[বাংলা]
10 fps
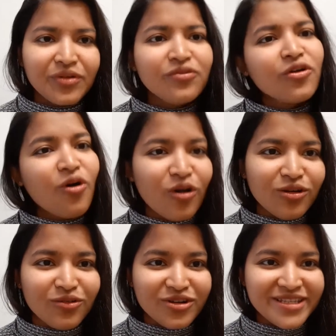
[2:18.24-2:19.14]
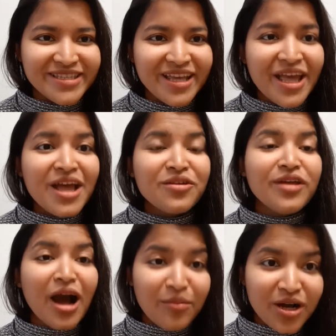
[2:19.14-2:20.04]
ফর অল অফ আস
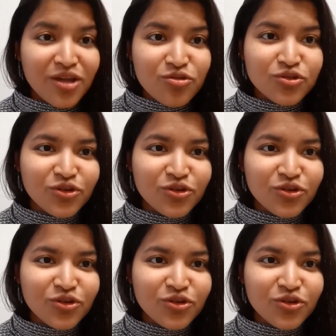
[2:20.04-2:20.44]
আমাকে চুজ